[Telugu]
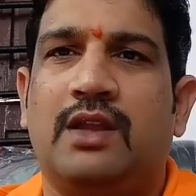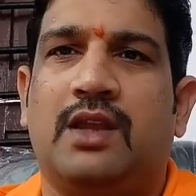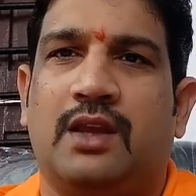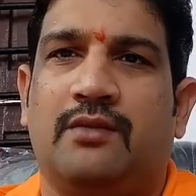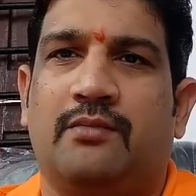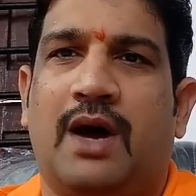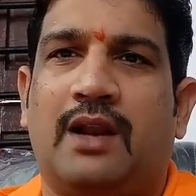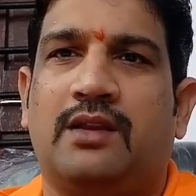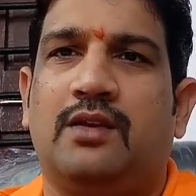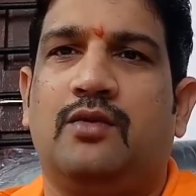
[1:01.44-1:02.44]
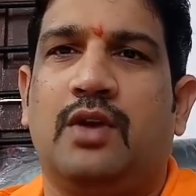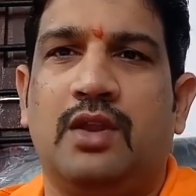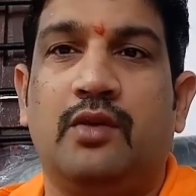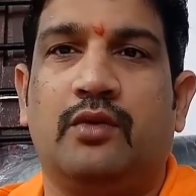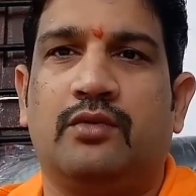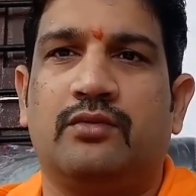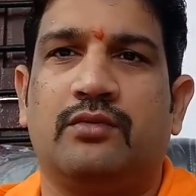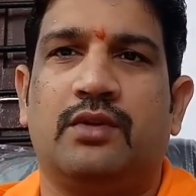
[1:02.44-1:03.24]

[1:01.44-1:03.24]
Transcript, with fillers: ఎవరైతే భారతీయులు హిందువులు